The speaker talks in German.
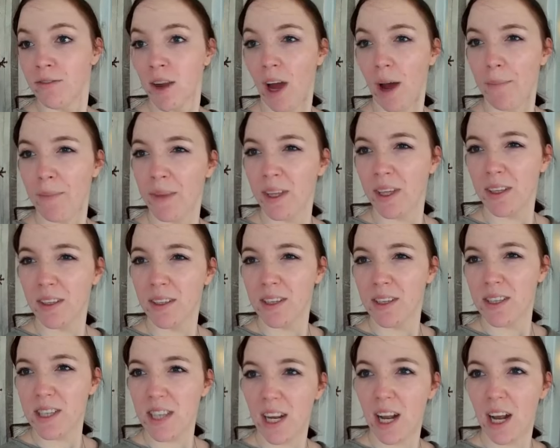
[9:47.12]
Wir haben den
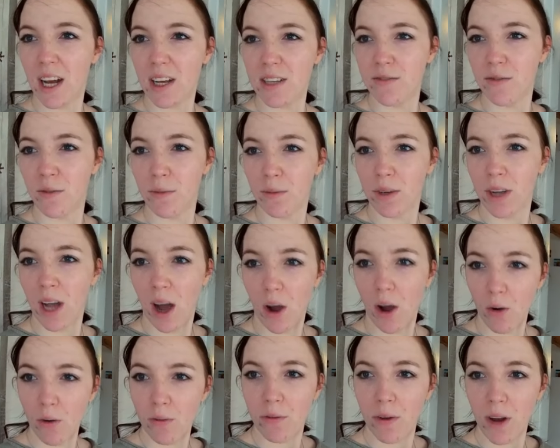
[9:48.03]
Sedax vom
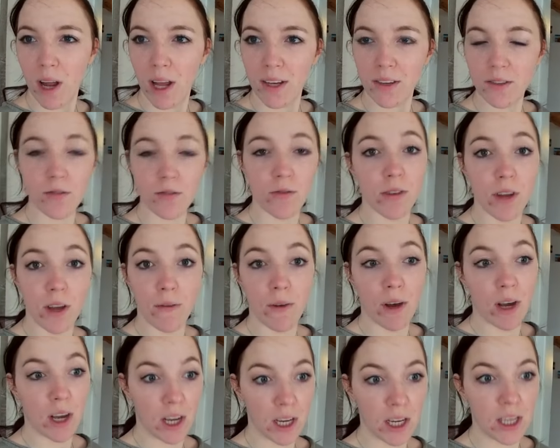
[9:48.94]
Kaufland und der
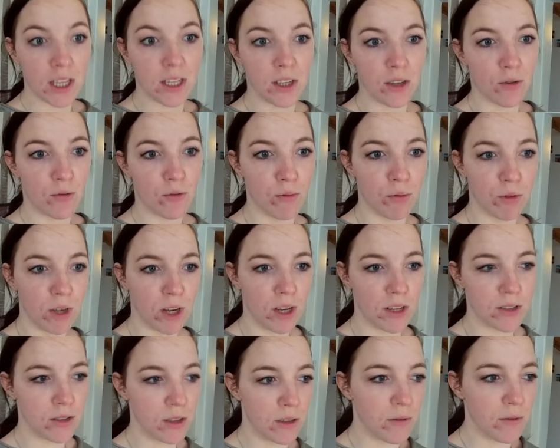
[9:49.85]
war richtig gut.
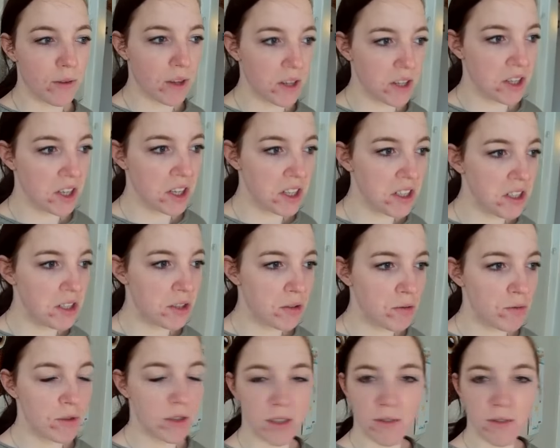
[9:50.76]
Also ich fand den
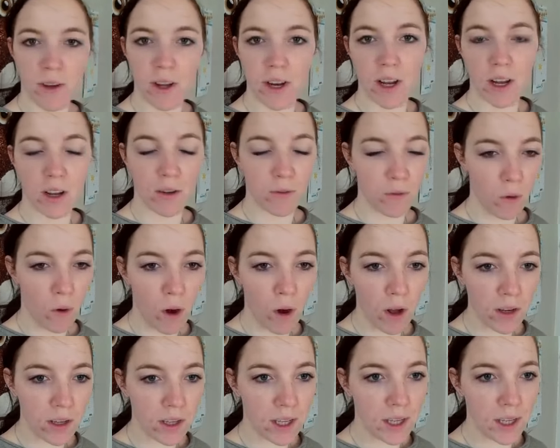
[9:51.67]
richtig gut. Das war der
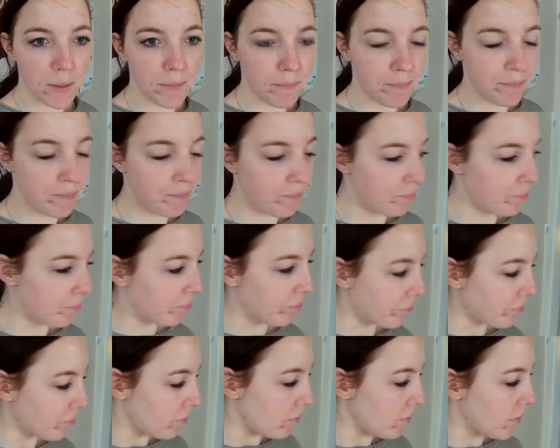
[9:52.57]
gefrorene eben.
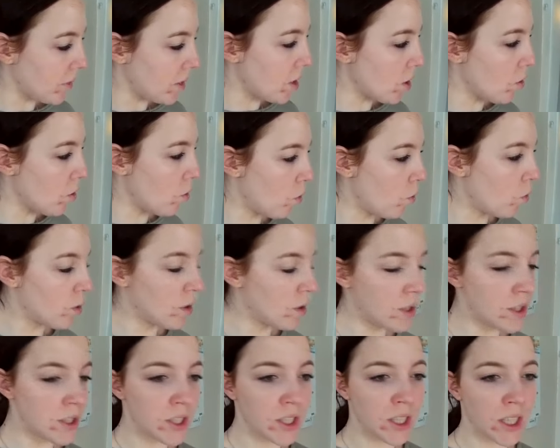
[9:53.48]

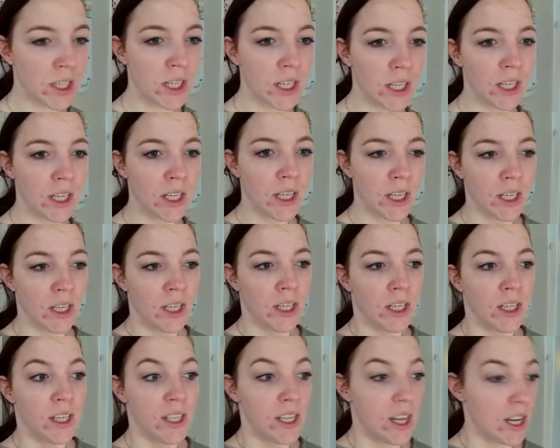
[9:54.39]
Und
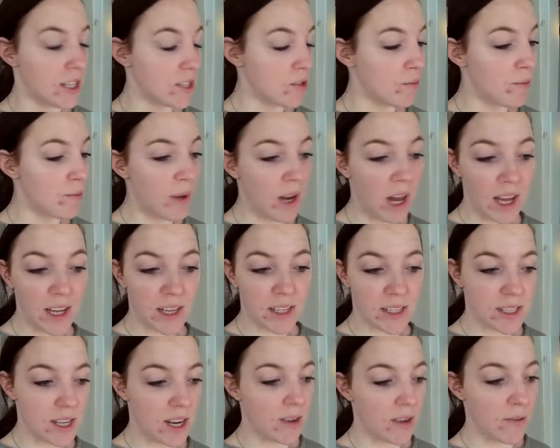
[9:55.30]
ja, es tut mir leid,
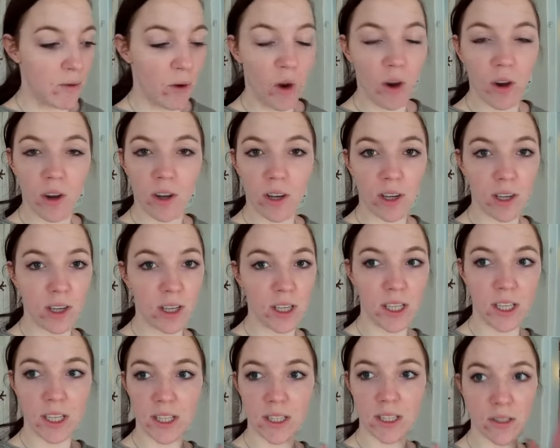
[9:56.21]
dass der Vlog
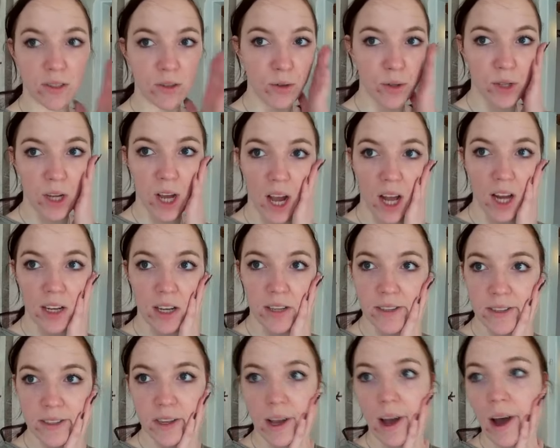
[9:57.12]
jetzt
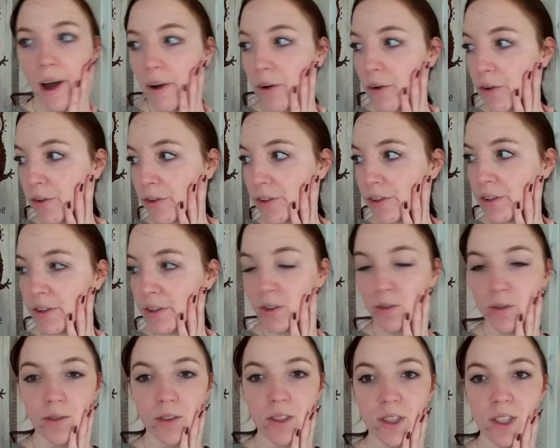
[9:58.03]
totales Chaos ist
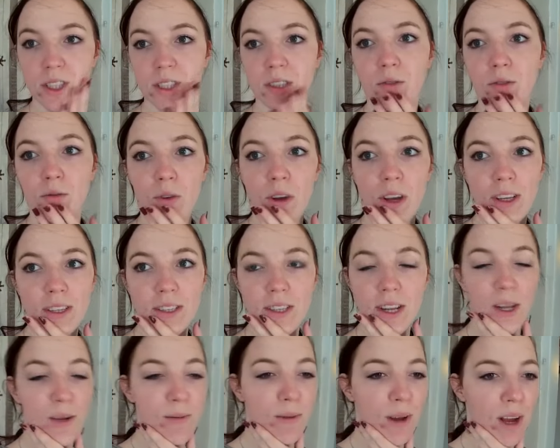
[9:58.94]
und sich so
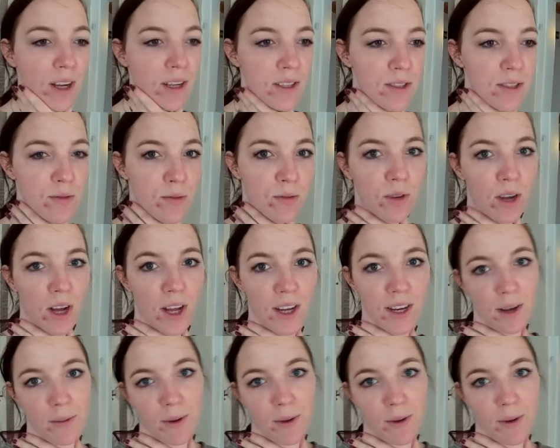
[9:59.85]
extrem langgezogen hat.